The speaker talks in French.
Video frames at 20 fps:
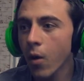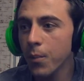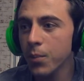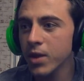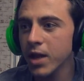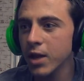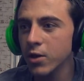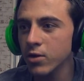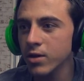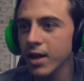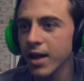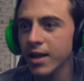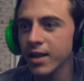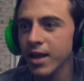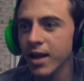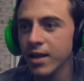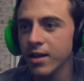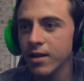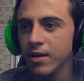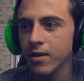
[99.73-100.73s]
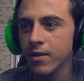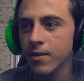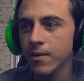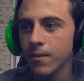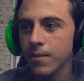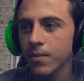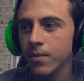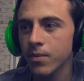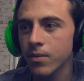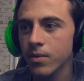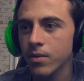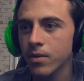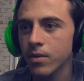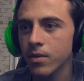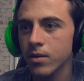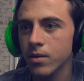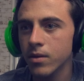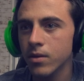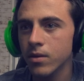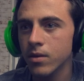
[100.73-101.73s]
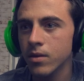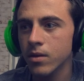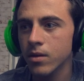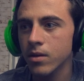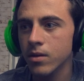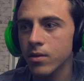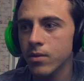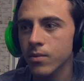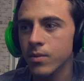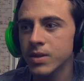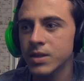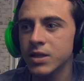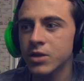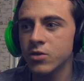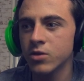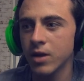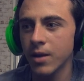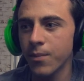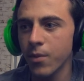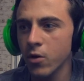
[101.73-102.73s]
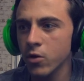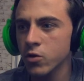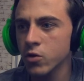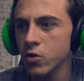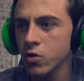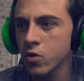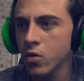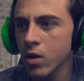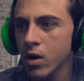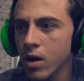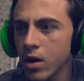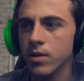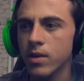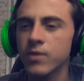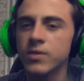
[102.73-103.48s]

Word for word: Oh putain, elle tournait la tête Mais c'est du n'importe quoi.